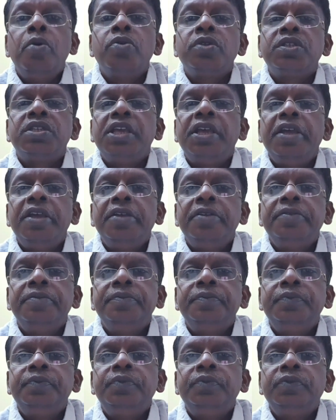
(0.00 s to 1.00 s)
மோசே
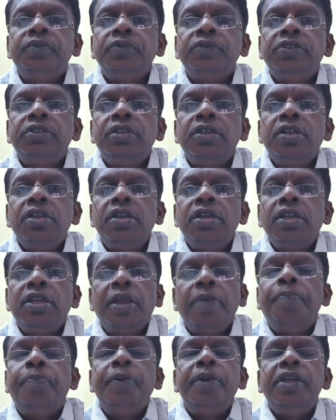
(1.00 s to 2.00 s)

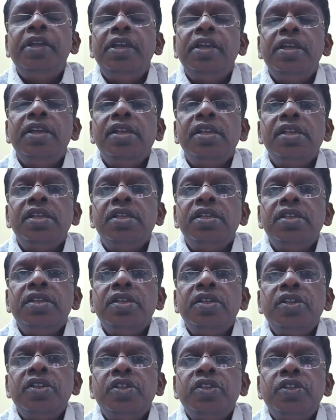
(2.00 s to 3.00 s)
எப்படி
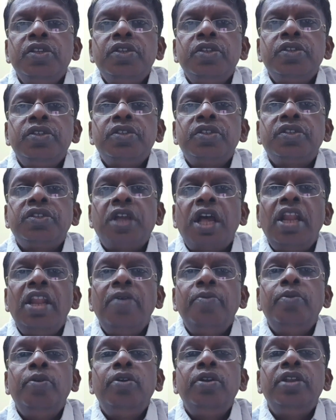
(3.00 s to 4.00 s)

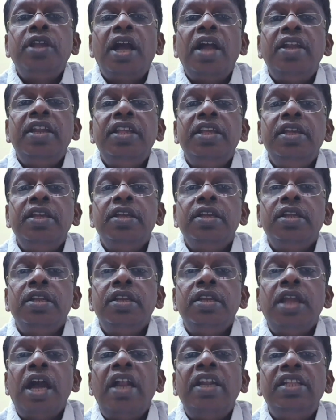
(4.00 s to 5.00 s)
சாலமோன் ஞானி
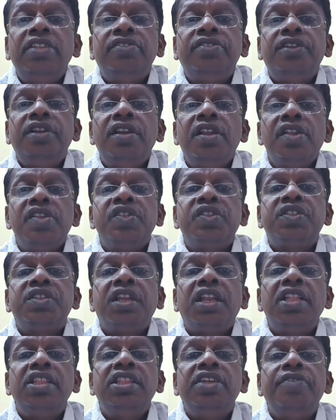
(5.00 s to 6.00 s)
ஞானத்தில்
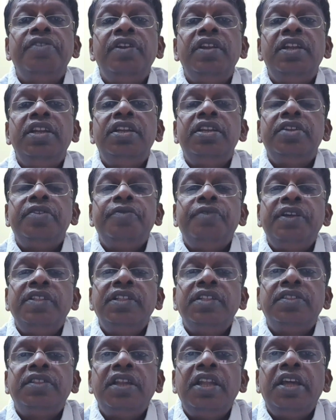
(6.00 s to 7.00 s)
சிறந்தவன் என்று
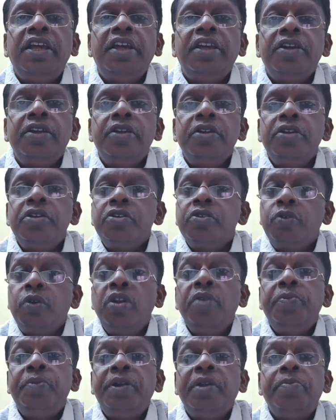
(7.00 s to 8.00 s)
வேதத்திலே
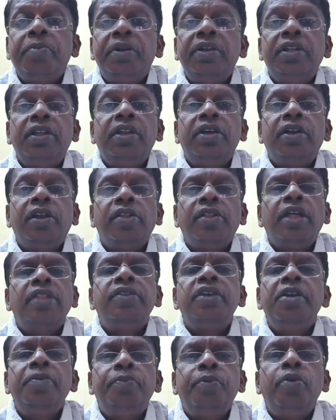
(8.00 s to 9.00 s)
குறிப்பிடப்பட்டிருக்கிறது
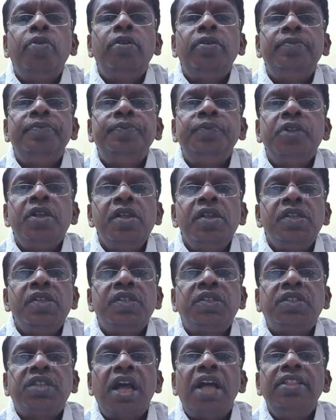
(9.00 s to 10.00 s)
அதே போல்
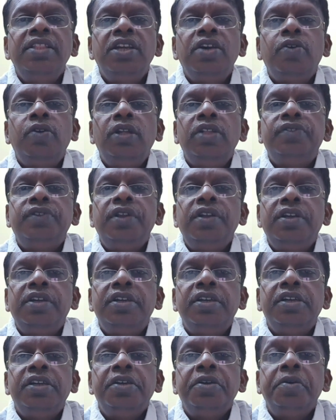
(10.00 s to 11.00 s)
சாந்த
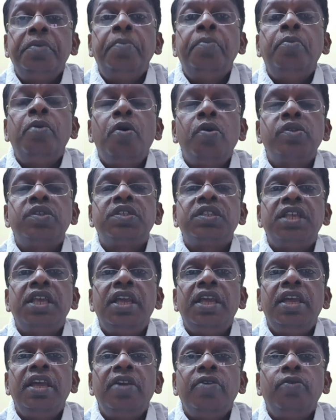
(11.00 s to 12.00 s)
குணத்திற்கு
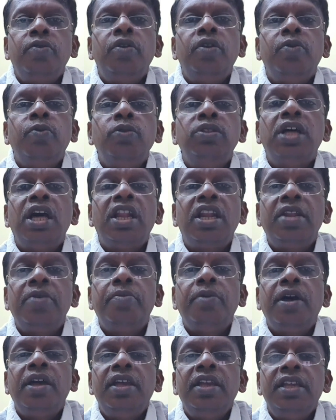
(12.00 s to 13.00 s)
மோசே ஒரு
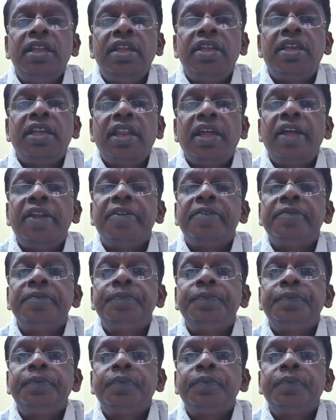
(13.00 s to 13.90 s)
உதாரணமாய் இருக்கிறார்